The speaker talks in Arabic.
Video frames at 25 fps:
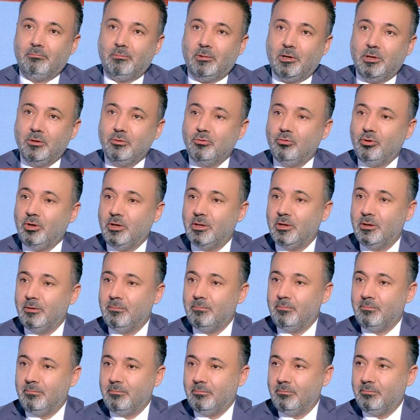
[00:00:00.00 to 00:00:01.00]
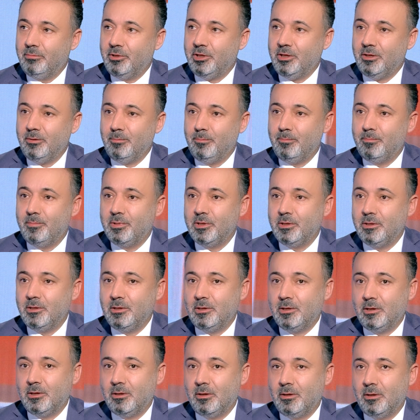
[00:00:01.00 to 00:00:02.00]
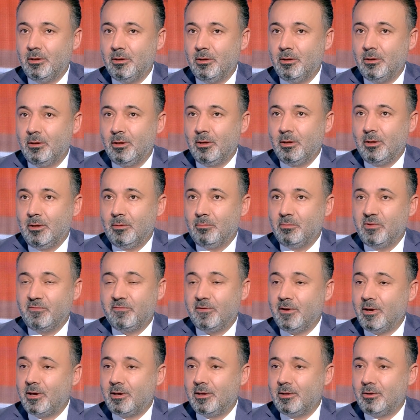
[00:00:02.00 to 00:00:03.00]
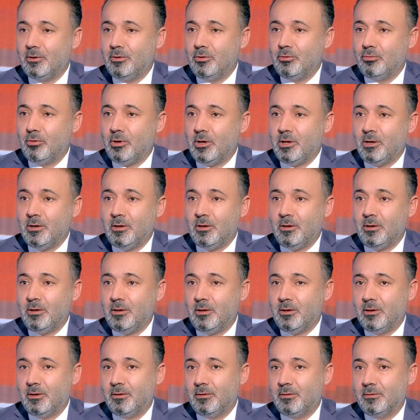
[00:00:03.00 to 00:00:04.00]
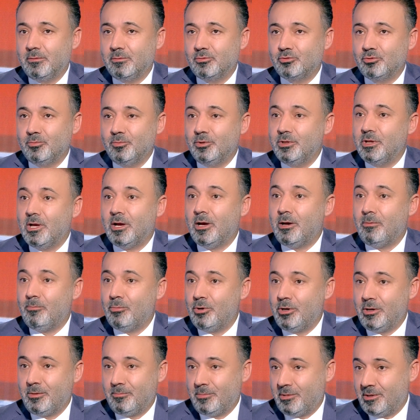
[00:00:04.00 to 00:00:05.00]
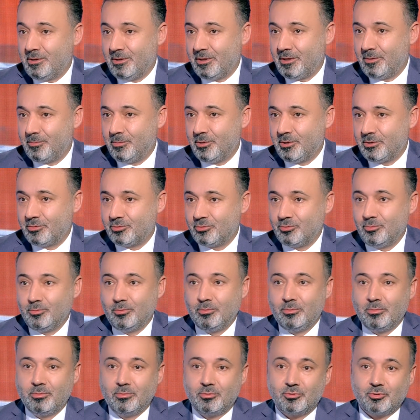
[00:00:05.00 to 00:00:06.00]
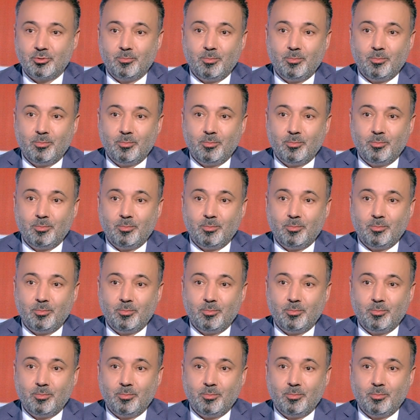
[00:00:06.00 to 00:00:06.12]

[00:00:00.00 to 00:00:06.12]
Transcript: عنده حلم بحب آه، بفكر انه انا شو بدي اعمل لما اكبر شو شو